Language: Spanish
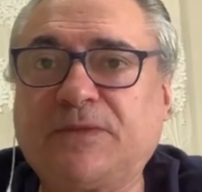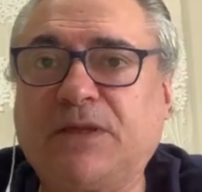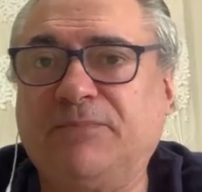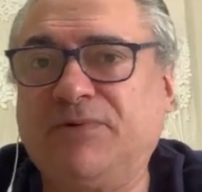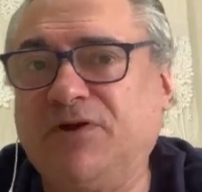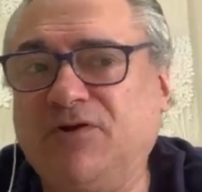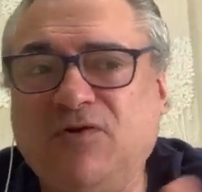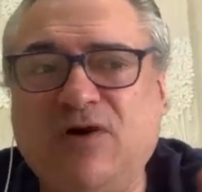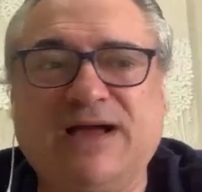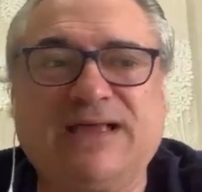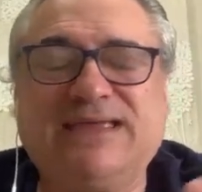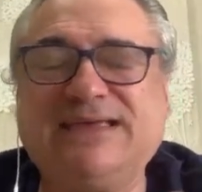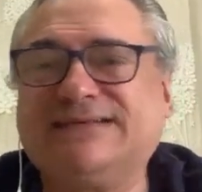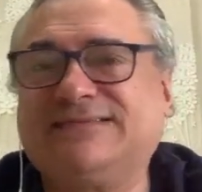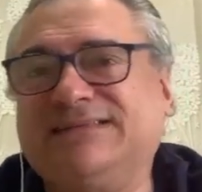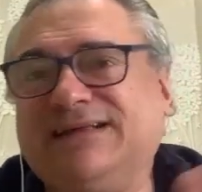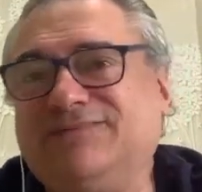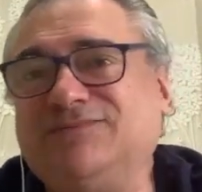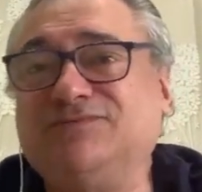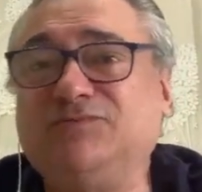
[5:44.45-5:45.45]
Pero no, aquí
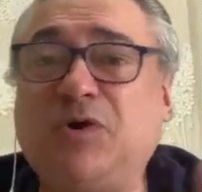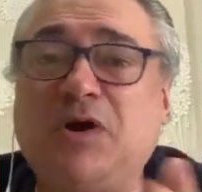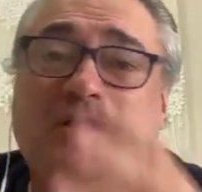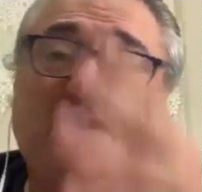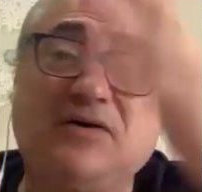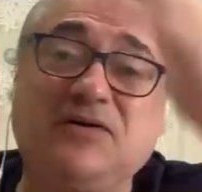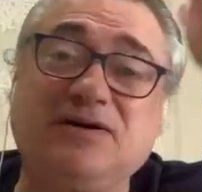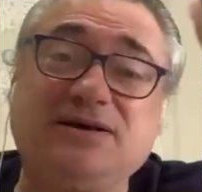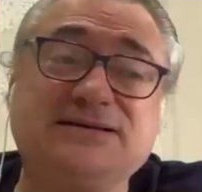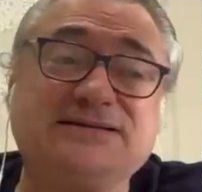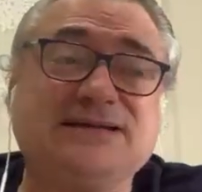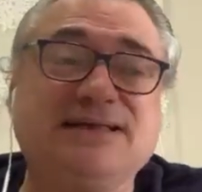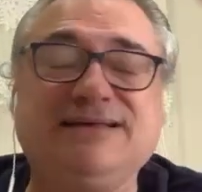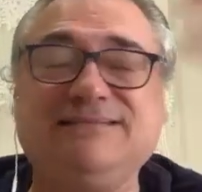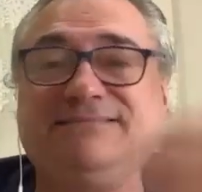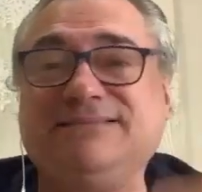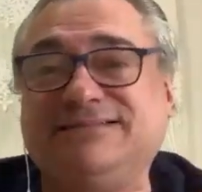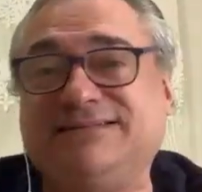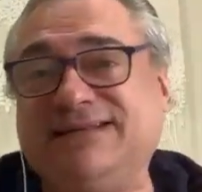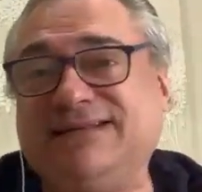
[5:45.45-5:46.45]
estamos, bueno, es
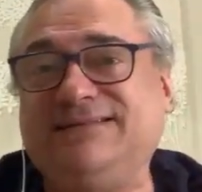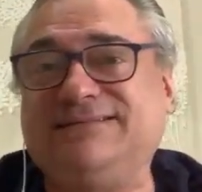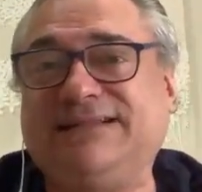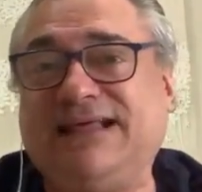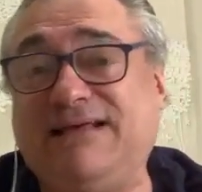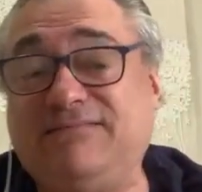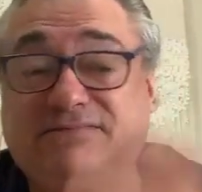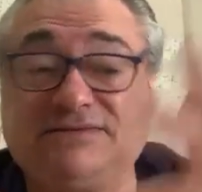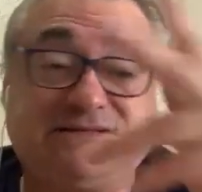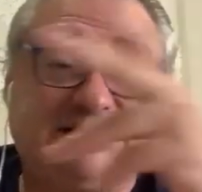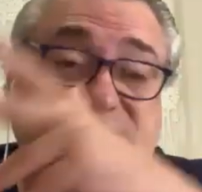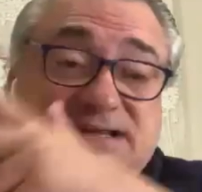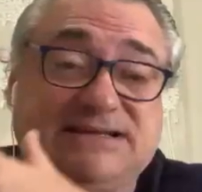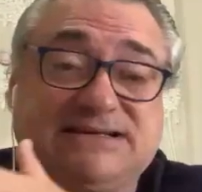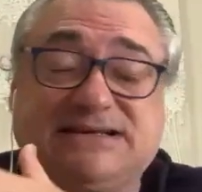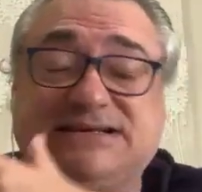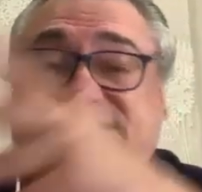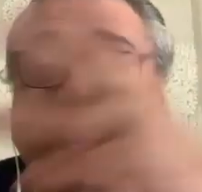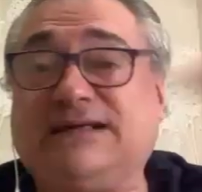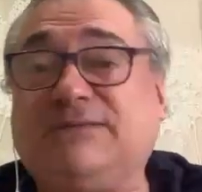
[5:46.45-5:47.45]
que, sí,
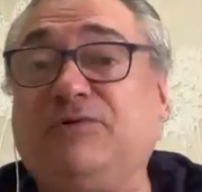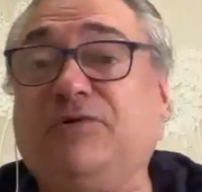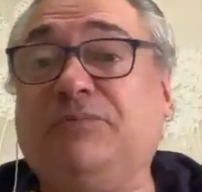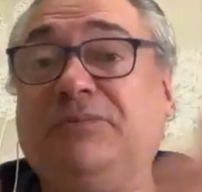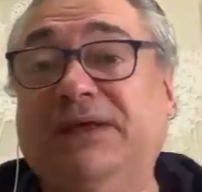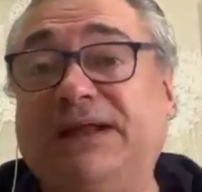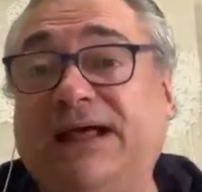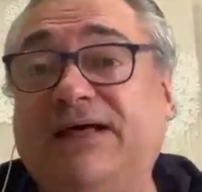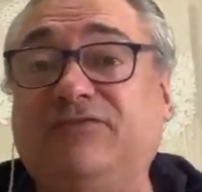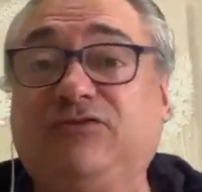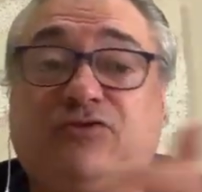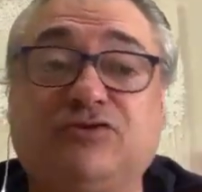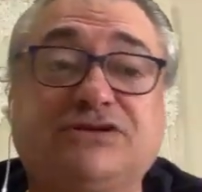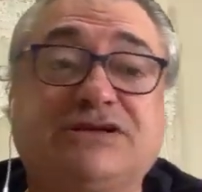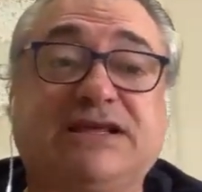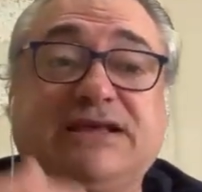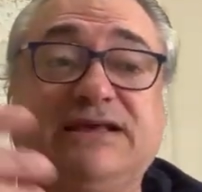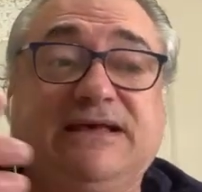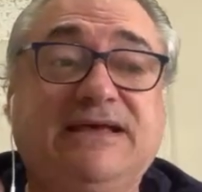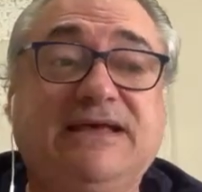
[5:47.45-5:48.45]
es que estamos mirando, es
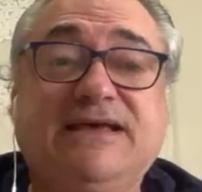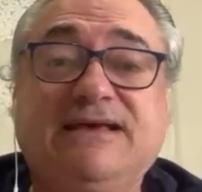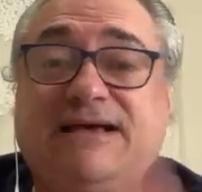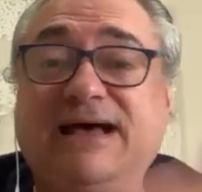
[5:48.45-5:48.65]
que,